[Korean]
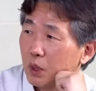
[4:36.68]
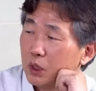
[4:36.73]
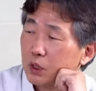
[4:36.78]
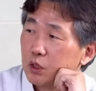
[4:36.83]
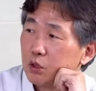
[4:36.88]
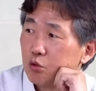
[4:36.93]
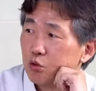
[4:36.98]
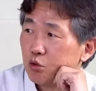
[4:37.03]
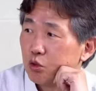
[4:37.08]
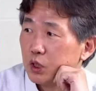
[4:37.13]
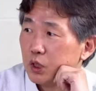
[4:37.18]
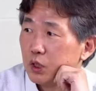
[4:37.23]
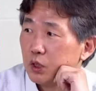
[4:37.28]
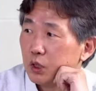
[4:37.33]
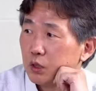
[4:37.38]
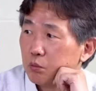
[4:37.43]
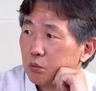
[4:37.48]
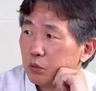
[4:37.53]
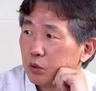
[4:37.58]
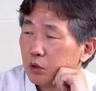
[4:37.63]

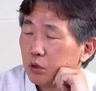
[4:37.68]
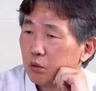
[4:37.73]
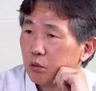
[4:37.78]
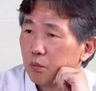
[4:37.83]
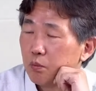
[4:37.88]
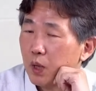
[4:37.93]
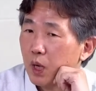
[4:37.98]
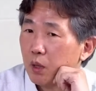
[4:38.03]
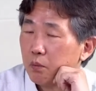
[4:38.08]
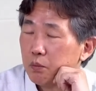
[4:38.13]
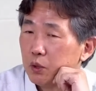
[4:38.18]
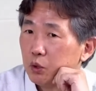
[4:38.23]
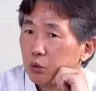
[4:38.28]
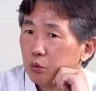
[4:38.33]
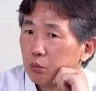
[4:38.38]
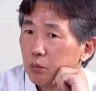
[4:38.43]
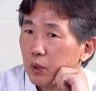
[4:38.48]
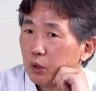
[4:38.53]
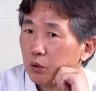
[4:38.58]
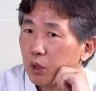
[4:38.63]
맹신주의, 그리고 막 뭐
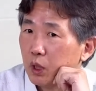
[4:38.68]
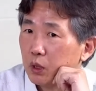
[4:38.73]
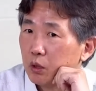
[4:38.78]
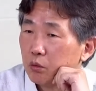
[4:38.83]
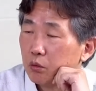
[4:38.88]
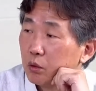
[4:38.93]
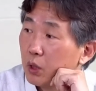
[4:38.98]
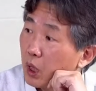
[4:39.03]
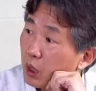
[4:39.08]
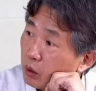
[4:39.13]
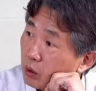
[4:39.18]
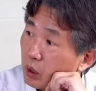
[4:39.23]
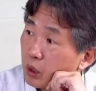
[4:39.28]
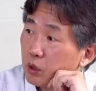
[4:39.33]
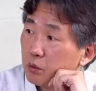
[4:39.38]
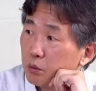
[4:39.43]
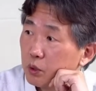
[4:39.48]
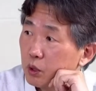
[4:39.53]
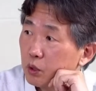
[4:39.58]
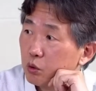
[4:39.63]
한미동맹도 아니고 아까도
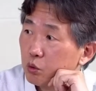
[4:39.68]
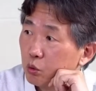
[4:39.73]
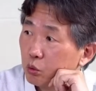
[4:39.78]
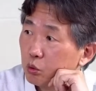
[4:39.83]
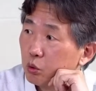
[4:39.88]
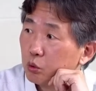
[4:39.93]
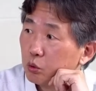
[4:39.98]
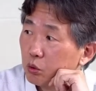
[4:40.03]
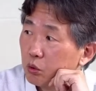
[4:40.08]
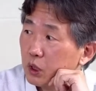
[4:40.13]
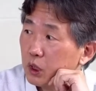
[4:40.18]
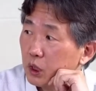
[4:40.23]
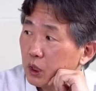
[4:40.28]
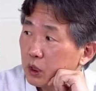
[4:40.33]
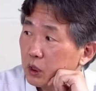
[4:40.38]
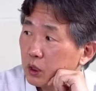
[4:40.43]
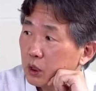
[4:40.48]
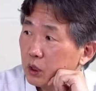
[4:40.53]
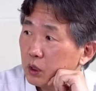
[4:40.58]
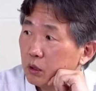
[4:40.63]
얘기했지만 이게 종속적
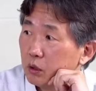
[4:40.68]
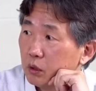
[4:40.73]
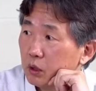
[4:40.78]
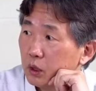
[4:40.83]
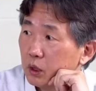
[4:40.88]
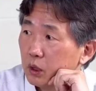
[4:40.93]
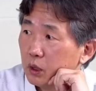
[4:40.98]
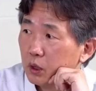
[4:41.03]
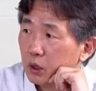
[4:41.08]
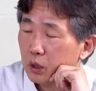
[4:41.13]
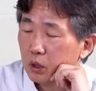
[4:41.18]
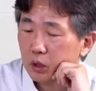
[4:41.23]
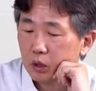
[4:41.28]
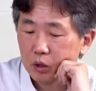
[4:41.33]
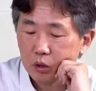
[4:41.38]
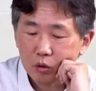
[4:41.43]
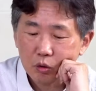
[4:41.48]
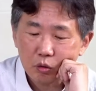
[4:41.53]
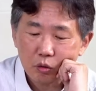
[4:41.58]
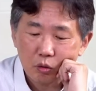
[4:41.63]
관계잖아요. 네.
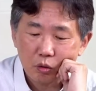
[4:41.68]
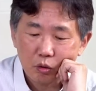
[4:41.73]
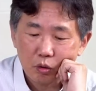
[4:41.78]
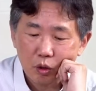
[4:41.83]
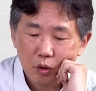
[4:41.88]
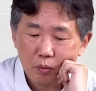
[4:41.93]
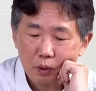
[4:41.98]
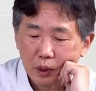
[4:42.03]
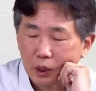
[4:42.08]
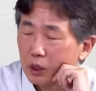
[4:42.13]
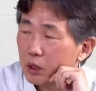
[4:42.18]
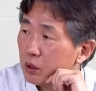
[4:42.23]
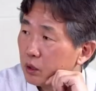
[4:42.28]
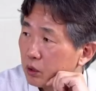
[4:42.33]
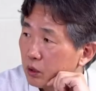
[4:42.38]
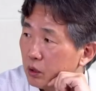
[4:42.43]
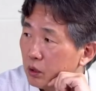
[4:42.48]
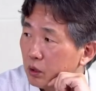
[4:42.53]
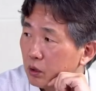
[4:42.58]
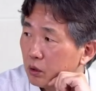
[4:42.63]
이런 거에
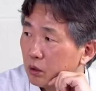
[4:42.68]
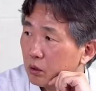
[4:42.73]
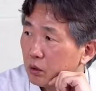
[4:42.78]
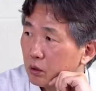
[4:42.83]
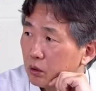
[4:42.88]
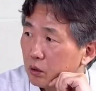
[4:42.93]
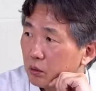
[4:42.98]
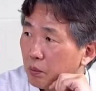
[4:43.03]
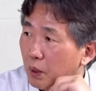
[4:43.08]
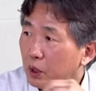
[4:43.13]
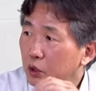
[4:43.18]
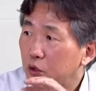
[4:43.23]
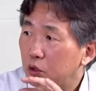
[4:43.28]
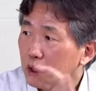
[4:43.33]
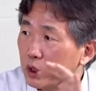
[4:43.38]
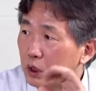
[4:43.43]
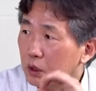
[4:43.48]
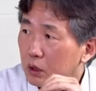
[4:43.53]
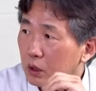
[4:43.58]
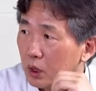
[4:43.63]
매달려서
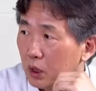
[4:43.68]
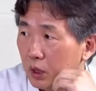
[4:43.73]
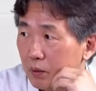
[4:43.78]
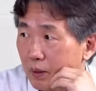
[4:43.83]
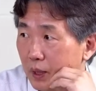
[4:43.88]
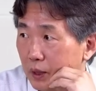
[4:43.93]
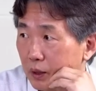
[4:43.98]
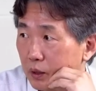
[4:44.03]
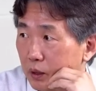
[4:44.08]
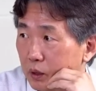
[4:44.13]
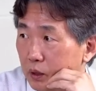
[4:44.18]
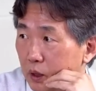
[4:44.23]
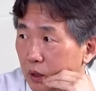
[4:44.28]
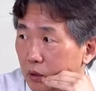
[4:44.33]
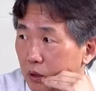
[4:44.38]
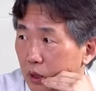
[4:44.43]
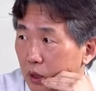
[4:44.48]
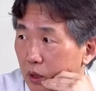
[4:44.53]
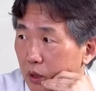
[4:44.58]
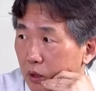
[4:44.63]
박지원 씨 같은 얘기하면 안 되는
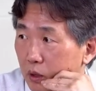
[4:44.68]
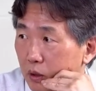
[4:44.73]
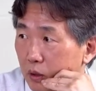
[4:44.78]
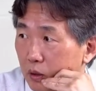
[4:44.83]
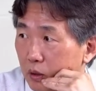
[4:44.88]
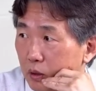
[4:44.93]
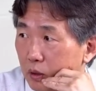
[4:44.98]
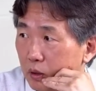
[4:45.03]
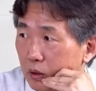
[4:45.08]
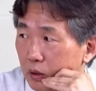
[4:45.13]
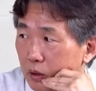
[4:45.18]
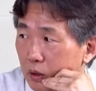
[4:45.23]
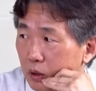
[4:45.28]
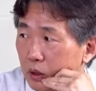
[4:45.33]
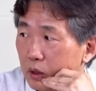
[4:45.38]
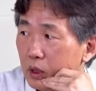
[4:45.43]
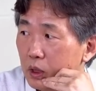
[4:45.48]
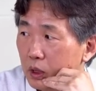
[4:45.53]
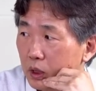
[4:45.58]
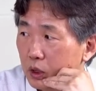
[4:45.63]
상황이에요. 음.
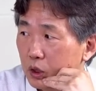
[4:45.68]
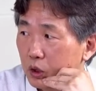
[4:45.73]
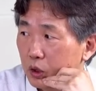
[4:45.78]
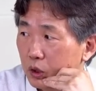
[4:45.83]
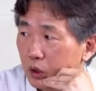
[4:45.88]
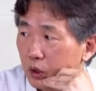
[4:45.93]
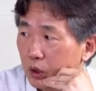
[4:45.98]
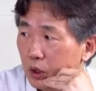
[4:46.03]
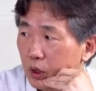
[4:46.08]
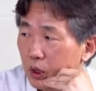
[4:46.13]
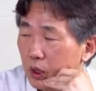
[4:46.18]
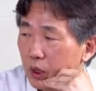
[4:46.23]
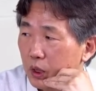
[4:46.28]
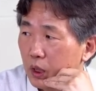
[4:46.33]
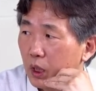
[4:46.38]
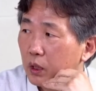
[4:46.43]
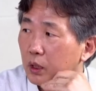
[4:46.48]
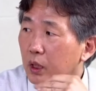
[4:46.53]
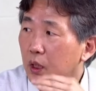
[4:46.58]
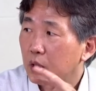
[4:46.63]
큰일 났죠. 없죠,
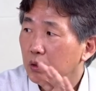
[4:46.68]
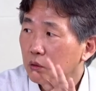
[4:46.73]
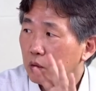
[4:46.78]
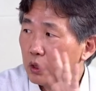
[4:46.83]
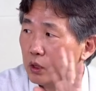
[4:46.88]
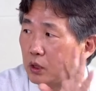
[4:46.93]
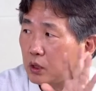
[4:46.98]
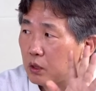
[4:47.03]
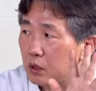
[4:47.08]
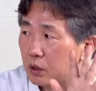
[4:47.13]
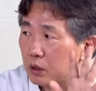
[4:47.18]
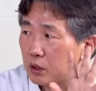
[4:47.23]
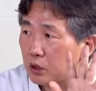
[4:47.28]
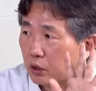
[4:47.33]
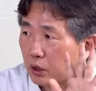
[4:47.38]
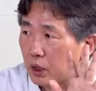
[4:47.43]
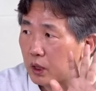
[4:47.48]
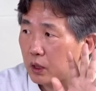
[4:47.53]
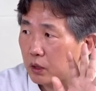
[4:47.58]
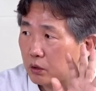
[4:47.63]
옛날하고 네.
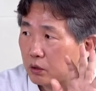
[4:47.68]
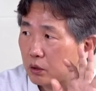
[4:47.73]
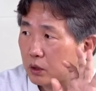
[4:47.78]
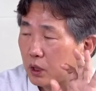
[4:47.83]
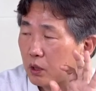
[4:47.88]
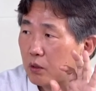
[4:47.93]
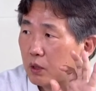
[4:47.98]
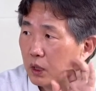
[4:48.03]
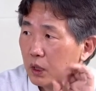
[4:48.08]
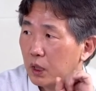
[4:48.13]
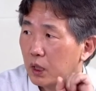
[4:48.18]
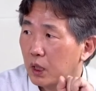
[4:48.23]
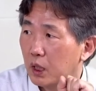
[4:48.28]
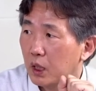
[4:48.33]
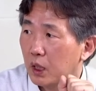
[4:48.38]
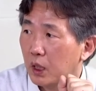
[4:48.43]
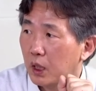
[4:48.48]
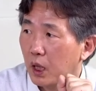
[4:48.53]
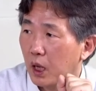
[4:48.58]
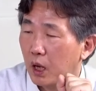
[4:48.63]
틀려졌다 이거죠 상황이.
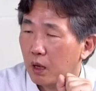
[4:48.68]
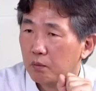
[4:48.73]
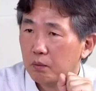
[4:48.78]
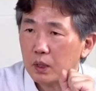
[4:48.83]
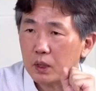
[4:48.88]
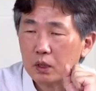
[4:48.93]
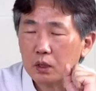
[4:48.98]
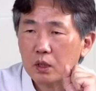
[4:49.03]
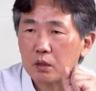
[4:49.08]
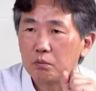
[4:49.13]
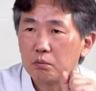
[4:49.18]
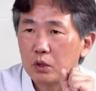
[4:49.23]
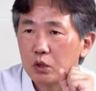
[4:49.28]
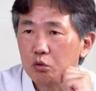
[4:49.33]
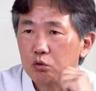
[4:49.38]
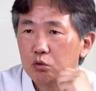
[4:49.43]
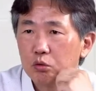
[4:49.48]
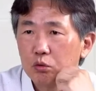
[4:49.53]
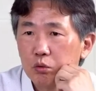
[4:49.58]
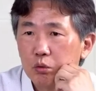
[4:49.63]
아마
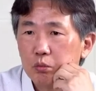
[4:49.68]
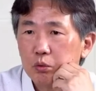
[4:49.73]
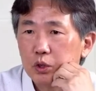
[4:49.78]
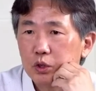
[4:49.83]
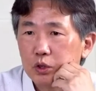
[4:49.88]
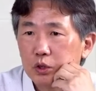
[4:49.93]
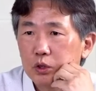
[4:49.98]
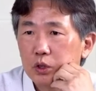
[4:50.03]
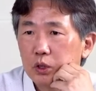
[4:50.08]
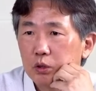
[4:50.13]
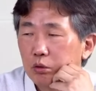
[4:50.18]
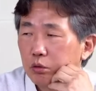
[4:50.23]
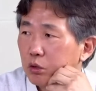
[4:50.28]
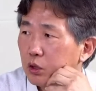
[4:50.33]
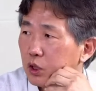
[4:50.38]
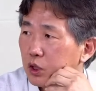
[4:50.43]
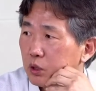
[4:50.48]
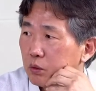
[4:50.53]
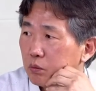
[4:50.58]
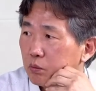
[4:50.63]
김대중 노무현 전
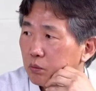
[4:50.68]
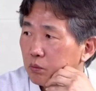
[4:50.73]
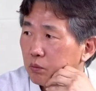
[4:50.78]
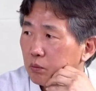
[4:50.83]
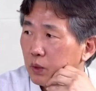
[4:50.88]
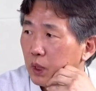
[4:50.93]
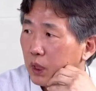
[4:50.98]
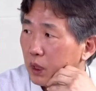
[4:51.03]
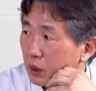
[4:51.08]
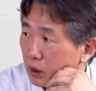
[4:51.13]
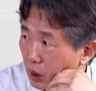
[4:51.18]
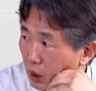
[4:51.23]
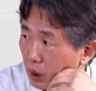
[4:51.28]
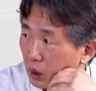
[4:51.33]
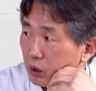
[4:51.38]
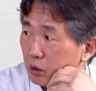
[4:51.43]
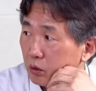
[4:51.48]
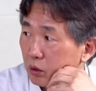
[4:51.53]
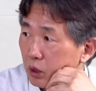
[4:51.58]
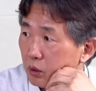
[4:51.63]
대통령이 지금 만약에
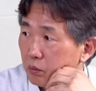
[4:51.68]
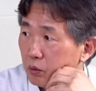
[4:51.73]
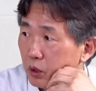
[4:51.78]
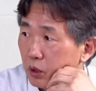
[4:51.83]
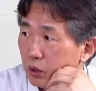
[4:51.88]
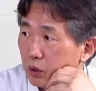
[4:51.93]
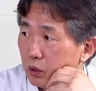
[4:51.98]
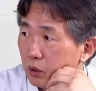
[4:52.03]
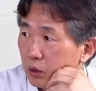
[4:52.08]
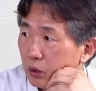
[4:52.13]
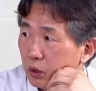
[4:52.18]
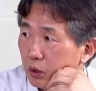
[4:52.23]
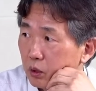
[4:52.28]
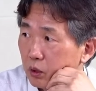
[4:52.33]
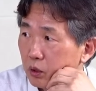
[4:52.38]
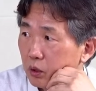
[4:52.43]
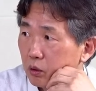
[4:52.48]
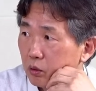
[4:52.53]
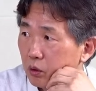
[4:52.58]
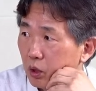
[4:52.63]
살아계셨다면
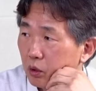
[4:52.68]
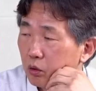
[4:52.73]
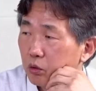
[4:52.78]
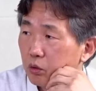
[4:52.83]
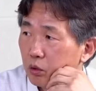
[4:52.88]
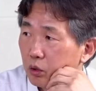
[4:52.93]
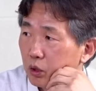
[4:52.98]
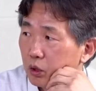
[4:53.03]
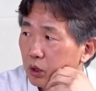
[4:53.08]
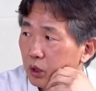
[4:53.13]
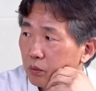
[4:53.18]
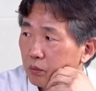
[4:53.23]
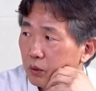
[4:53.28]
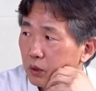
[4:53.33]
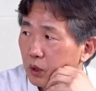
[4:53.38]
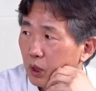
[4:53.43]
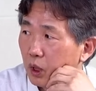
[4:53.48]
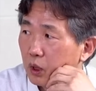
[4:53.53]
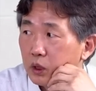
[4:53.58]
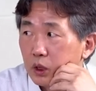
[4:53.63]
그리고
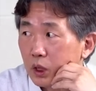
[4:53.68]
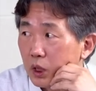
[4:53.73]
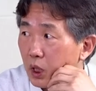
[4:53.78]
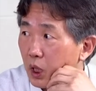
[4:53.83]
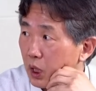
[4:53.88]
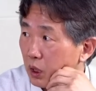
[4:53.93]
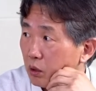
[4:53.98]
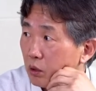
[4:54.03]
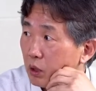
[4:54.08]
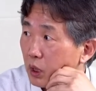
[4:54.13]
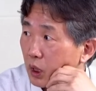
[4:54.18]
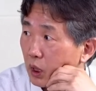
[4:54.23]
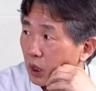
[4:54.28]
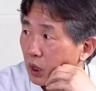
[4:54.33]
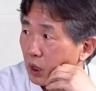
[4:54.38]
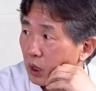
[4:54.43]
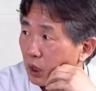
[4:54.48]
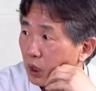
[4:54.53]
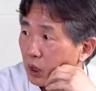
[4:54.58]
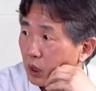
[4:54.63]
대통령이었다면 굉장히
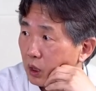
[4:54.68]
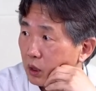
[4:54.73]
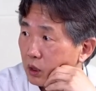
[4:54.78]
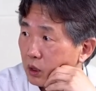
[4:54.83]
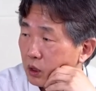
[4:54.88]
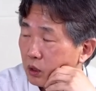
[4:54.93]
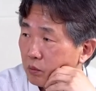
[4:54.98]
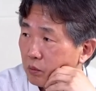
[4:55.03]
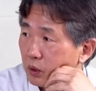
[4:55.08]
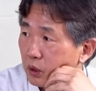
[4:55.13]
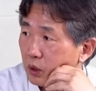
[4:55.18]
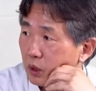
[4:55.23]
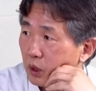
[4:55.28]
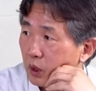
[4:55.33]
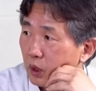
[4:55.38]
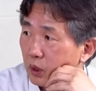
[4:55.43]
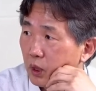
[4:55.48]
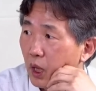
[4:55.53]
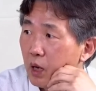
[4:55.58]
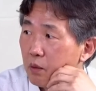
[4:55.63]
강력하게 지금은
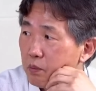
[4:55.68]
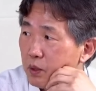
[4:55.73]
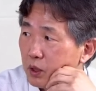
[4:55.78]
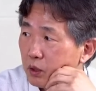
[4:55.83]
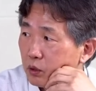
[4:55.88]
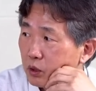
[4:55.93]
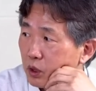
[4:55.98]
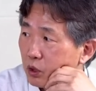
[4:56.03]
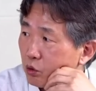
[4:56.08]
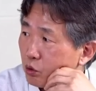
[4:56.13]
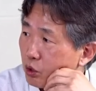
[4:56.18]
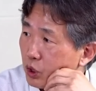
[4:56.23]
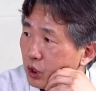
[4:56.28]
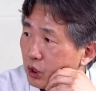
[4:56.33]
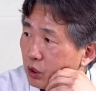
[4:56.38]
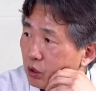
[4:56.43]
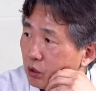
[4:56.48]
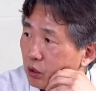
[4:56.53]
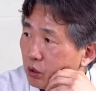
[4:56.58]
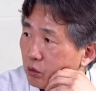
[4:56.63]
탈미 정책을
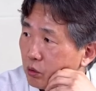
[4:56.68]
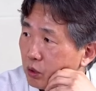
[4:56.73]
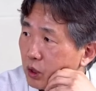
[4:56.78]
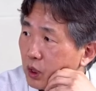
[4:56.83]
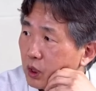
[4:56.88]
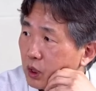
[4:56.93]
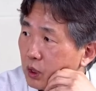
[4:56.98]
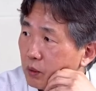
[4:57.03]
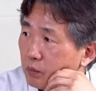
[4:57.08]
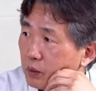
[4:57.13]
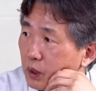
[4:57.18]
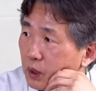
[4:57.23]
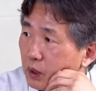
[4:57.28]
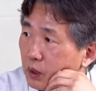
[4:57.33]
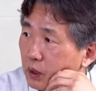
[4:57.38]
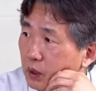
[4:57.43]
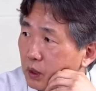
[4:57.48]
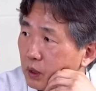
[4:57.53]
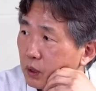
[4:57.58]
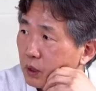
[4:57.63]
취했을 거라고 저는 예상합니다.
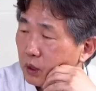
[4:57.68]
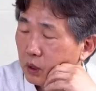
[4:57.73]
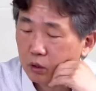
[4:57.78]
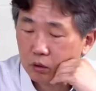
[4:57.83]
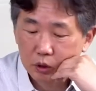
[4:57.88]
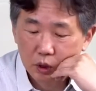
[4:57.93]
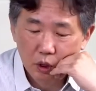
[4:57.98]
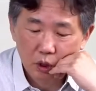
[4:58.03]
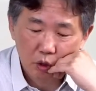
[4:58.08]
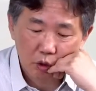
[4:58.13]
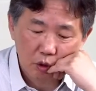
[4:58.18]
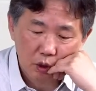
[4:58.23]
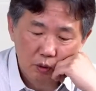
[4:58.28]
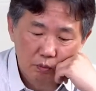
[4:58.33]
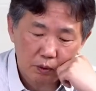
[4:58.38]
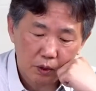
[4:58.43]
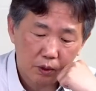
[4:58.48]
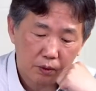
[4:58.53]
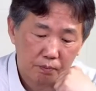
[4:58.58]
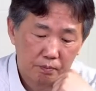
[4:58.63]
네. 이런 상황이었다면.